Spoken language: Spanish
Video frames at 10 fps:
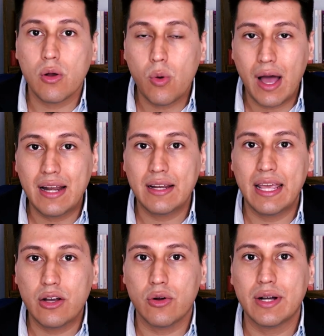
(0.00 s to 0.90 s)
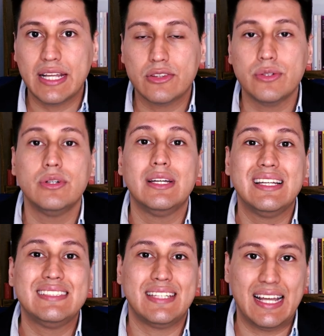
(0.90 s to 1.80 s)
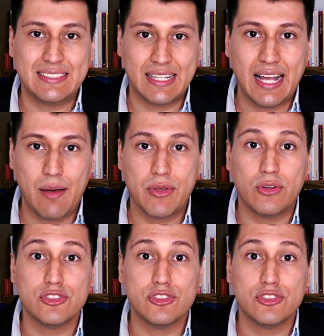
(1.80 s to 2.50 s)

cuál en concreto será ese cambio.